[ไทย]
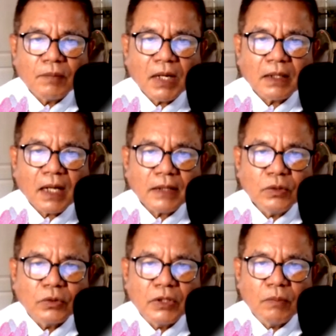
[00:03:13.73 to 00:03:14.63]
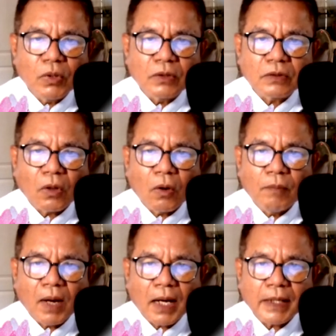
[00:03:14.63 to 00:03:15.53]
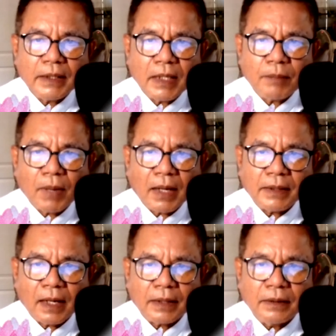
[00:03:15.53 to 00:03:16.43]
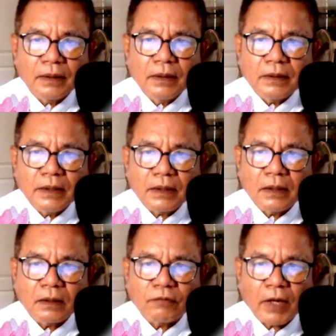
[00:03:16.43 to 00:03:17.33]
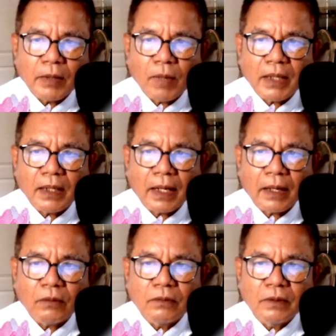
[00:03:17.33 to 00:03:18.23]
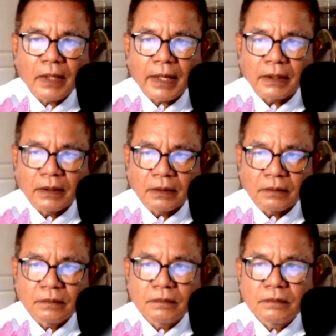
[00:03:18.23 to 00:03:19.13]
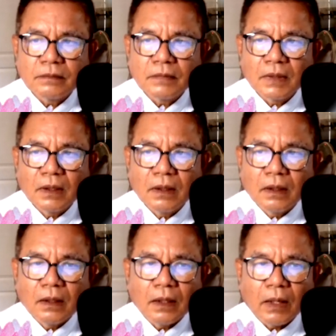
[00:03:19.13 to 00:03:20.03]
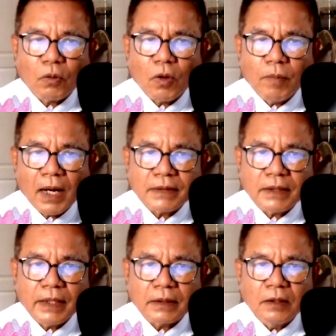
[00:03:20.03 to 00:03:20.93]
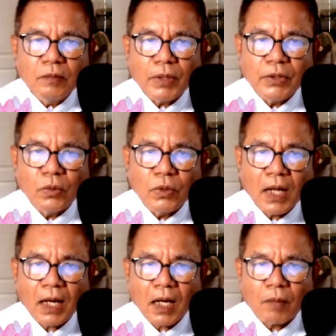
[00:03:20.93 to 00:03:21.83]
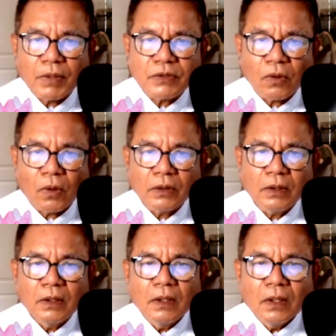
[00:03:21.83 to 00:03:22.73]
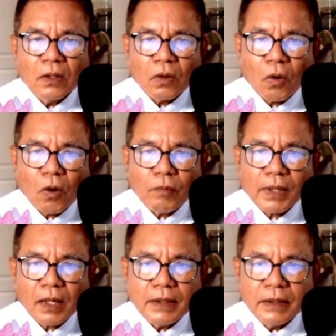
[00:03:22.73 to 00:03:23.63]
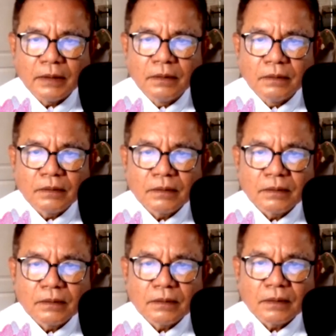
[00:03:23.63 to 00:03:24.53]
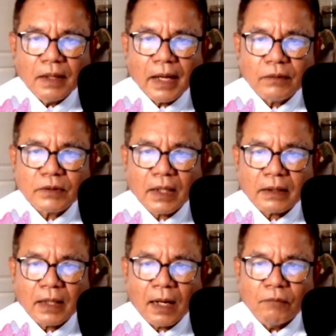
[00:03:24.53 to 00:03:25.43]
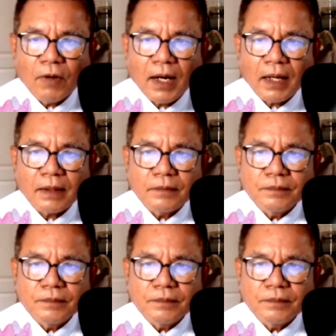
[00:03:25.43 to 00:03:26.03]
กำลังนั่งอยู่ที่บนต่อไม้ในป่าใหญ่ที่เกิดไฟไหม้แล้วแห่งหนึ่ง แล้วก็พาเสด็จขึ้นไปดูนางอัปสรของพระอินทร์แล้วตรัสถามว่า